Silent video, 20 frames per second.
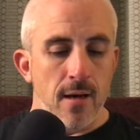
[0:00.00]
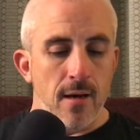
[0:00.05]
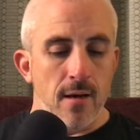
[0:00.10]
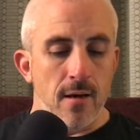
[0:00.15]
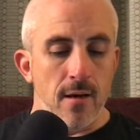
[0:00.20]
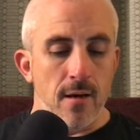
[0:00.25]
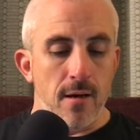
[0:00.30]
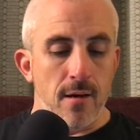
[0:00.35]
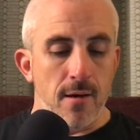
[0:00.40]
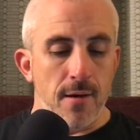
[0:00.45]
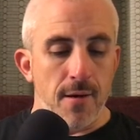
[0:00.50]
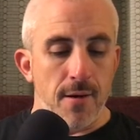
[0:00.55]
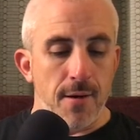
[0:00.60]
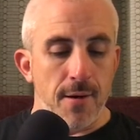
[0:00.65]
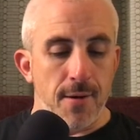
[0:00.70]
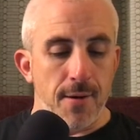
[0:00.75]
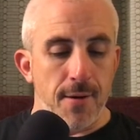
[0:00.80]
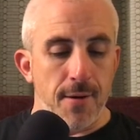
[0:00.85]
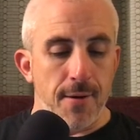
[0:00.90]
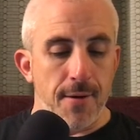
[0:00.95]

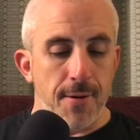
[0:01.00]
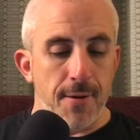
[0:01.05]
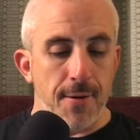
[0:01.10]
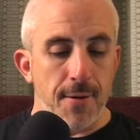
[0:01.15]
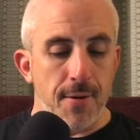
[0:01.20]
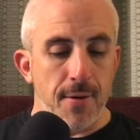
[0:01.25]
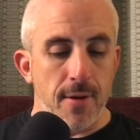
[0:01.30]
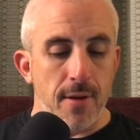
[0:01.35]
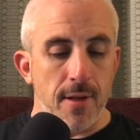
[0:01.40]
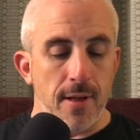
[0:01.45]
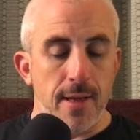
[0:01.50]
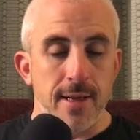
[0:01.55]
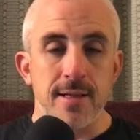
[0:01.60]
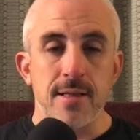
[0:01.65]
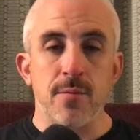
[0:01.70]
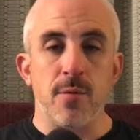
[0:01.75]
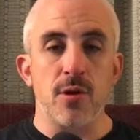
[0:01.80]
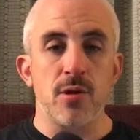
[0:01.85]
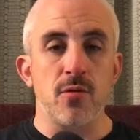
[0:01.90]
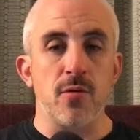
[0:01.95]
Euh, la
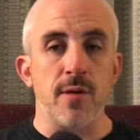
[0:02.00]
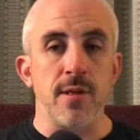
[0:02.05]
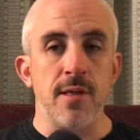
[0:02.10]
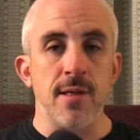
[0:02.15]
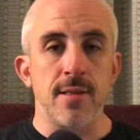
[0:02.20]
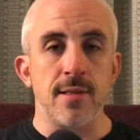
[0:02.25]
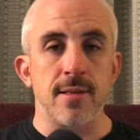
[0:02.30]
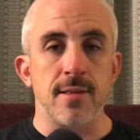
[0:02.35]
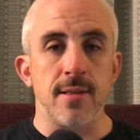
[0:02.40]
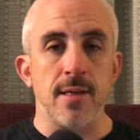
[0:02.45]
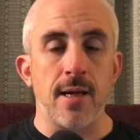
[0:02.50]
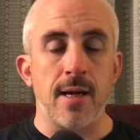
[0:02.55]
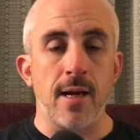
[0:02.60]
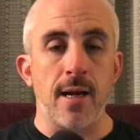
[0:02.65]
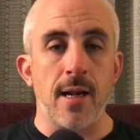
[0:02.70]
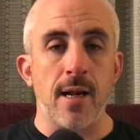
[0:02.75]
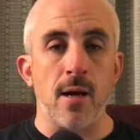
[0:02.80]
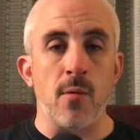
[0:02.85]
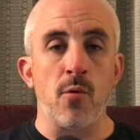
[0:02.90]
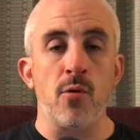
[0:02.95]
Xbox One X, c'est
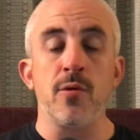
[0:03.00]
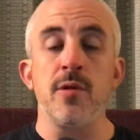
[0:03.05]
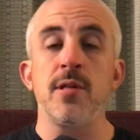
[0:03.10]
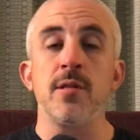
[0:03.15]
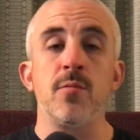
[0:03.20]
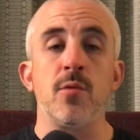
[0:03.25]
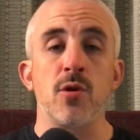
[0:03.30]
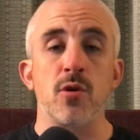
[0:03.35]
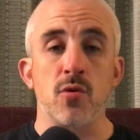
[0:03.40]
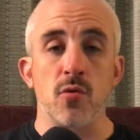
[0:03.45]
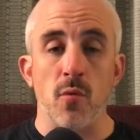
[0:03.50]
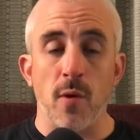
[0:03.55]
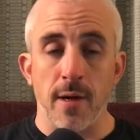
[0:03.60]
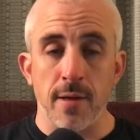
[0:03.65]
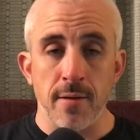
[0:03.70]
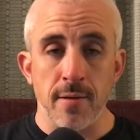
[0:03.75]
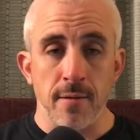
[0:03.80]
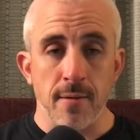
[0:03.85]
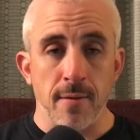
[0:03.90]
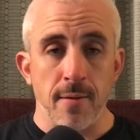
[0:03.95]
clairement une Xbox
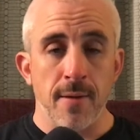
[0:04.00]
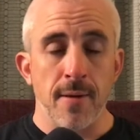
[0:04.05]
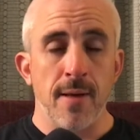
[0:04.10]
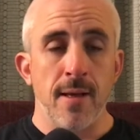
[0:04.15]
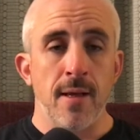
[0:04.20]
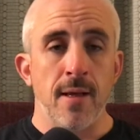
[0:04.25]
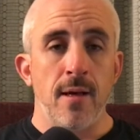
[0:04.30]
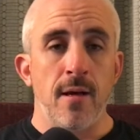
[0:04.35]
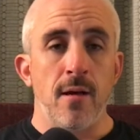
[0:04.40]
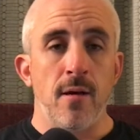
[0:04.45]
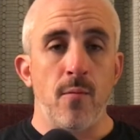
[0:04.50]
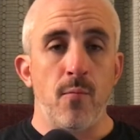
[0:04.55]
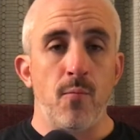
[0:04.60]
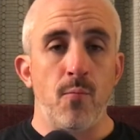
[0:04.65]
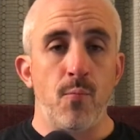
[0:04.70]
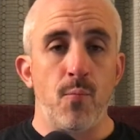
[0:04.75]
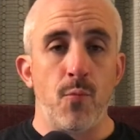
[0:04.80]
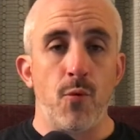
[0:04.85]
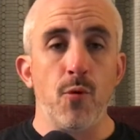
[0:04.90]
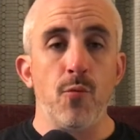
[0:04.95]
One
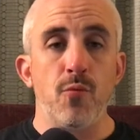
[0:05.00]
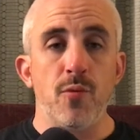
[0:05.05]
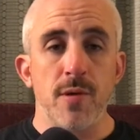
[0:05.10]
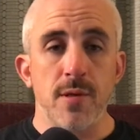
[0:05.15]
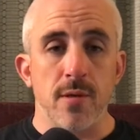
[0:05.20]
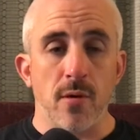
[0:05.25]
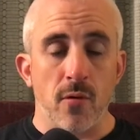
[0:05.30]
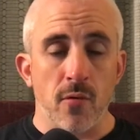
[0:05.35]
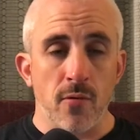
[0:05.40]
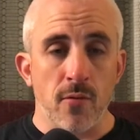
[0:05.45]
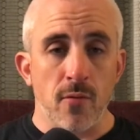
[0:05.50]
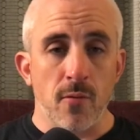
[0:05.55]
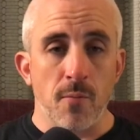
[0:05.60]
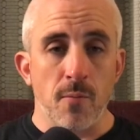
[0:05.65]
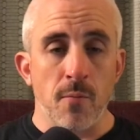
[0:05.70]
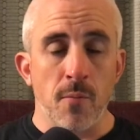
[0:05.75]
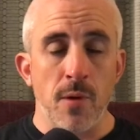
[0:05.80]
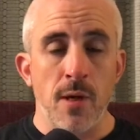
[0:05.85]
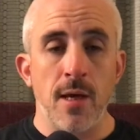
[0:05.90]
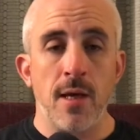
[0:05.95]
plus puissante,
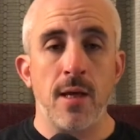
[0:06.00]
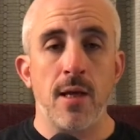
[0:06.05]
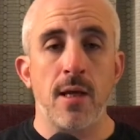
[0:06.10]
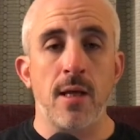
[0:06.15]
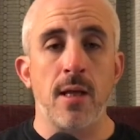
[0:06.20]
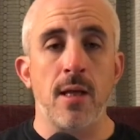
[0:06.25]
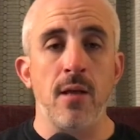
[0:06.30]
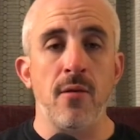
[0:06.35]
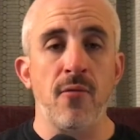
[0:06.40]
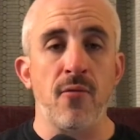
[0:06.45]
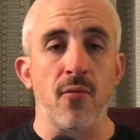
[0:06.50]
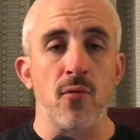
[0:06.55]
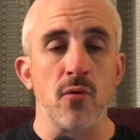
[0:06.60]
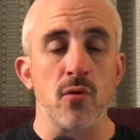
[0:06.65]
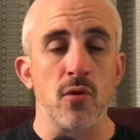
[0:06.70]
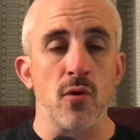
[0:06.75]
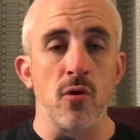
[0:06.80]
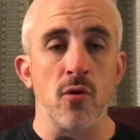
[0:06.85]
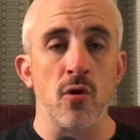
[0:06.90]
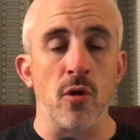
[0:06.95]
mais qui
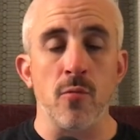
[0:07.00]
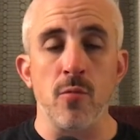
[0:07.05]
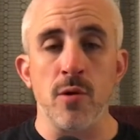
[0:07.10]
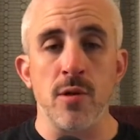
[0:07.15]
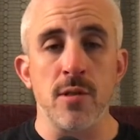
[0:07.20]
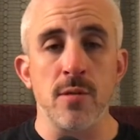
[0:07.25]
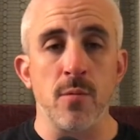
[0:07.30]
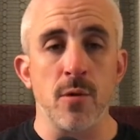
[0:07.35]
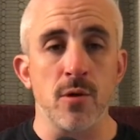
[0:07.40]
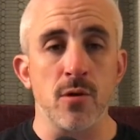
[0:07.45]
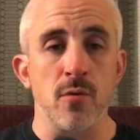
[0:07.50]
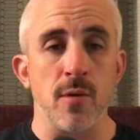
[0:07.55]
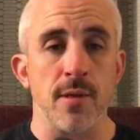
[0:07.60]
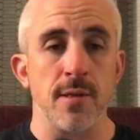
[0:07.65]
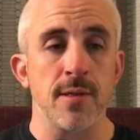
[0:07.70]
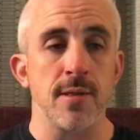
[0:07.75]
fonctionne comme une Xbox One.